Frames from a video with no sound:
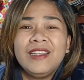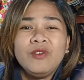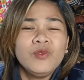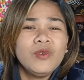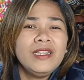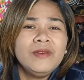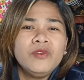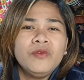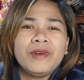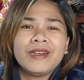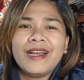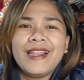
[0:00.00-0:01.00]
Yung, alam mo
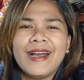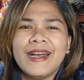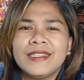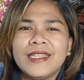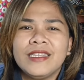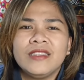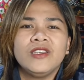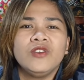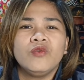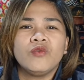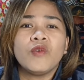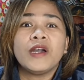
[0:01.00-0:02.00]
yung pangkalahatan, hindi
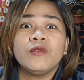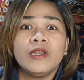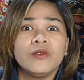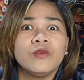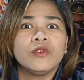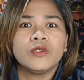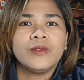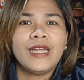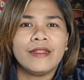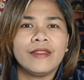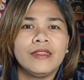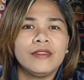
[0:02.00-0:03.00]
yung kung ano lang yung gusto
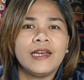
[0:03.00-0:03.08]
natin.